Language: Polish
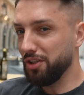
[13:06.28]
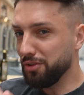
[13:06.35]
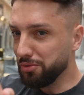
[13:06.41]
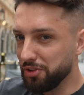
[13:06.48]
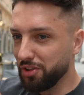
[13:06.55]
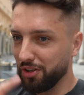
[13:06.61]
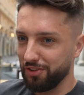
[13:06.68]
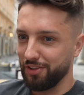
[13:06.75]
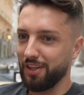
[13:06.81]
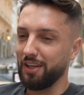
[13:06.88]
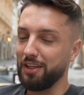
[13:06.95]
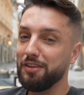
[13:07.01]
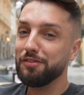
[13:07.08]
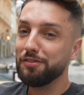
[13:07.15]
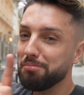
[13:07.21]
I usiądę.
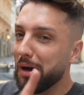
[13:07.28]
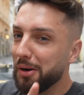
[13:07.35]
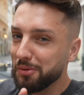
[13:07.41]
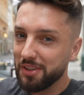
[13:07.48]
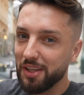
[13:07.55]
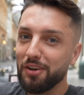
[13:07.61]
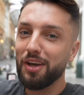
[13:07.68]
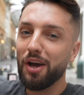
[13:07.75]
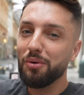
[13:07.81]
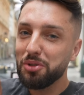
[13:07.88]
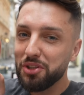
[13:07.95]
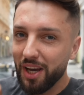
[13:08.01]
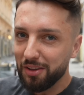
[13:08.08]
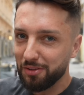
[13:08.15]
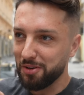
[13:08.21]
I mało tego, ja
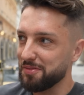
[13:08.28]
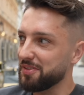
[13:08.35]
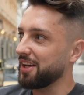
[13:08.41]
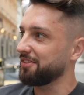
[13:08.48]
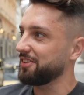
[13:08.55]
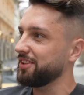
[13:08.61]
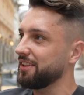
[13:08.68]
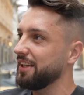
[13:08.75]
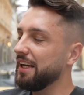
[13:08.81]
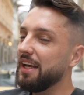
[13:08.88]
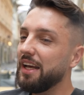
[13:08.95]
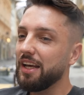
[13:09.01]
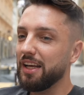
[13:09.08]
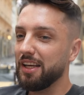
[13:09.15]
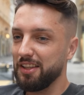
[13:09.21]
usiadłem nawet
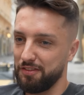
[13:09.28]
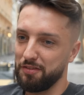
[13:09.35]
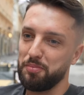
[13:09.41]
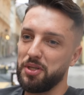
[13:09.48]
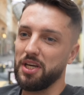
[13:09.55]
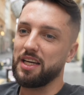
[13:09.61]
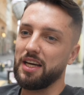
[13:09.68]
e, i wypiję